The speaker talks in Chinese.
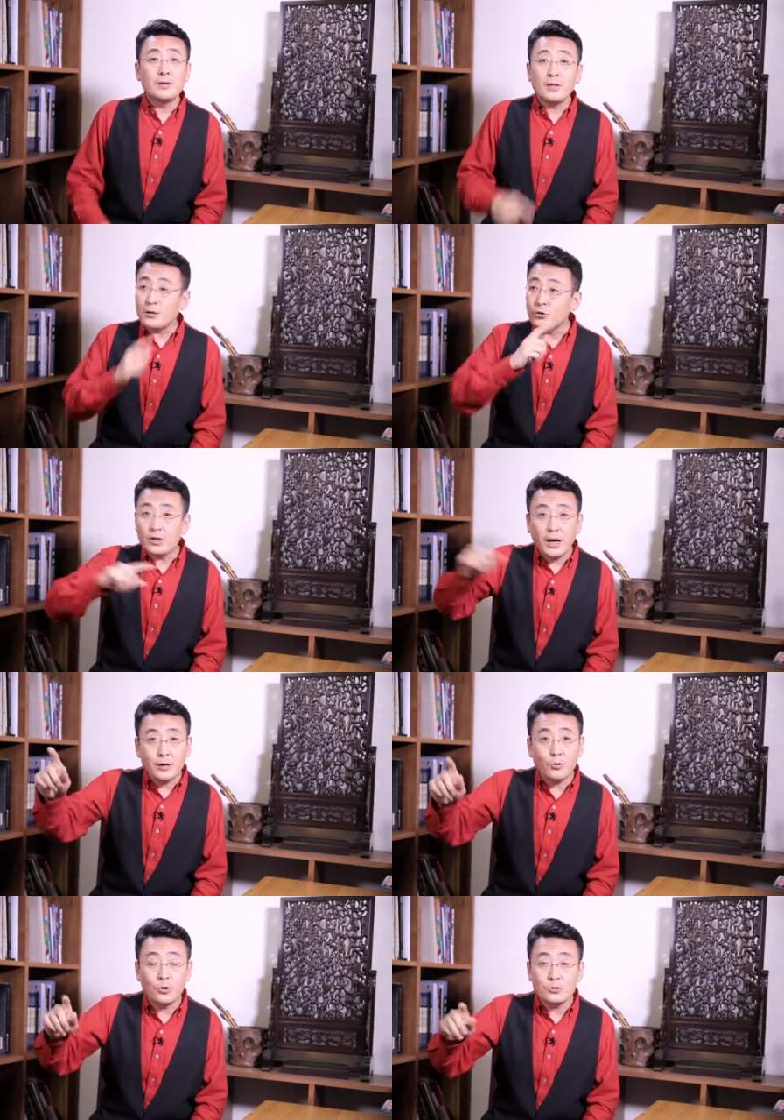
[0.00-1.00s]
她去
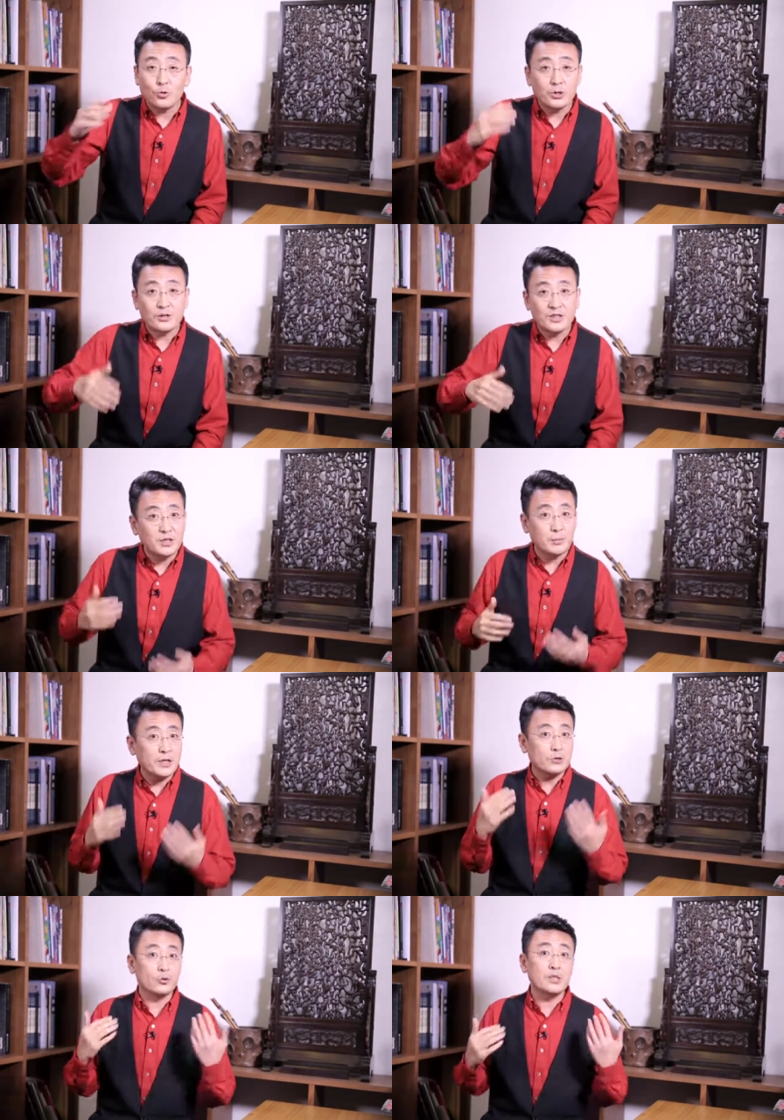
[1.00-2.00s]
泰国做的性
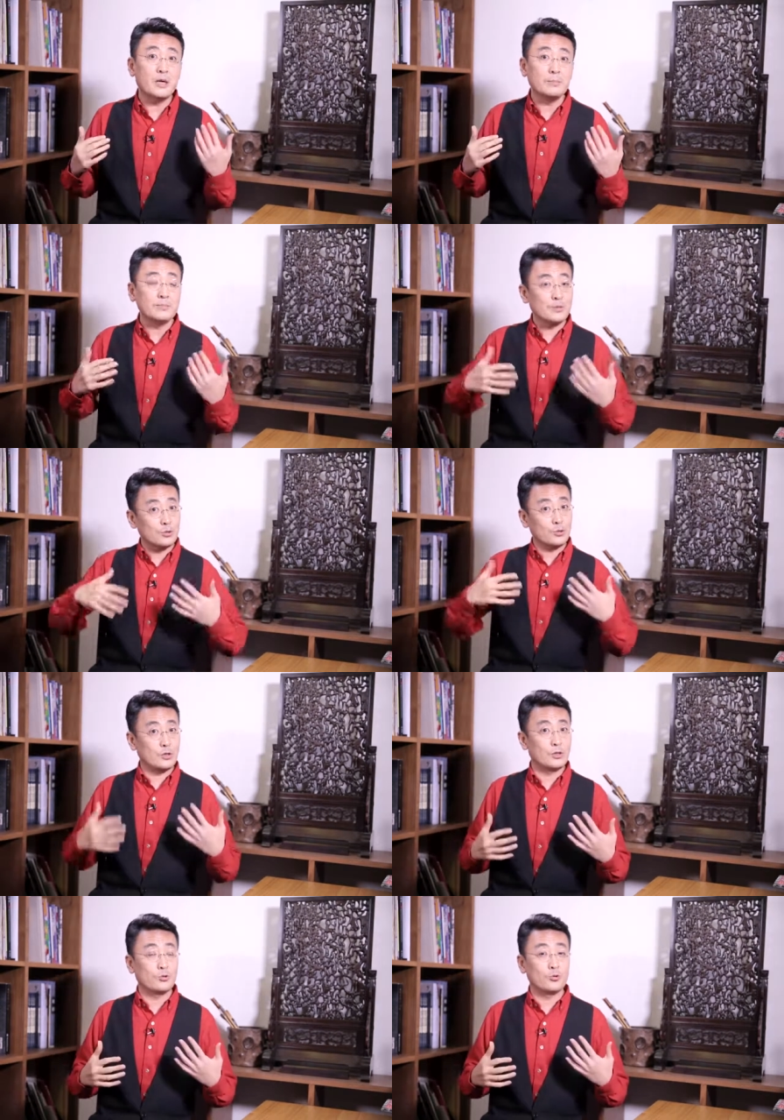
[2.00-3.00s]
别重建，就做
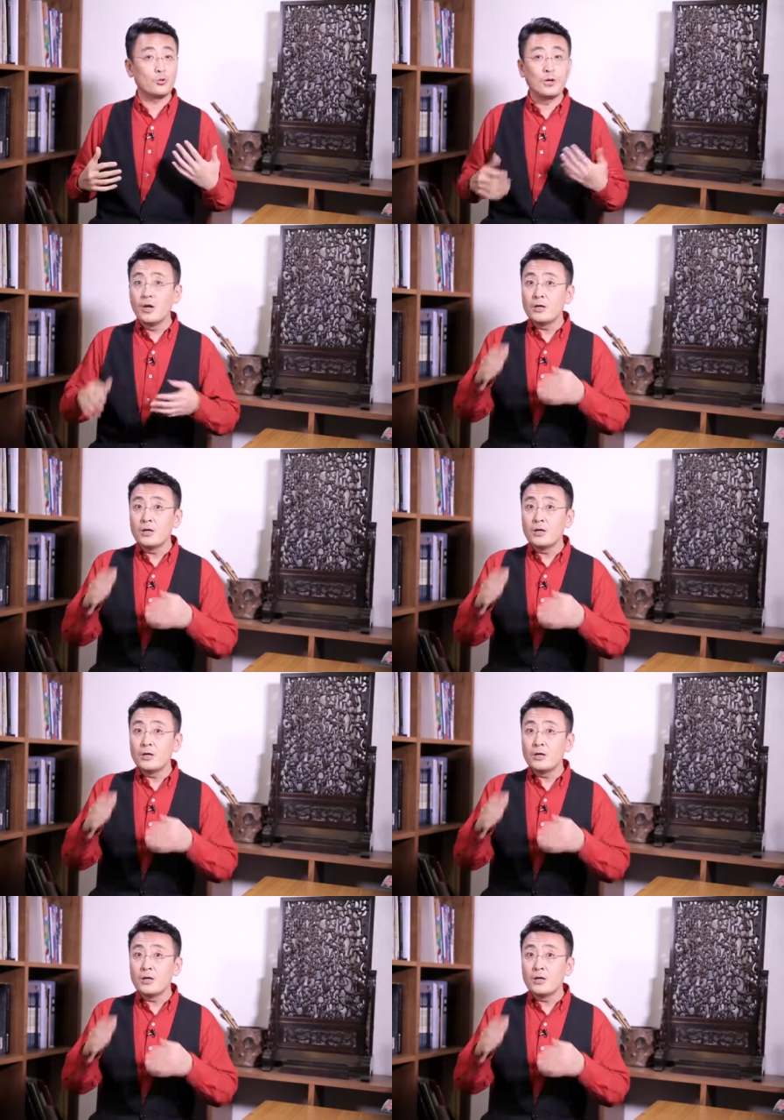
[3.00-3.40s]
这个手术。